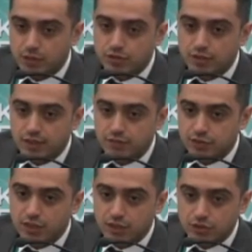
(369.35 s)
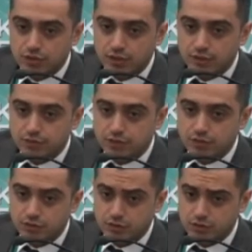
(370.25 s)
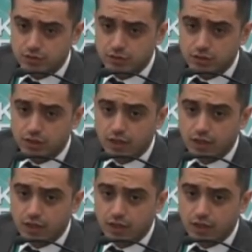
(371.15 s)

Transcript: ожидания, в залах ожидания в сервисных центрах,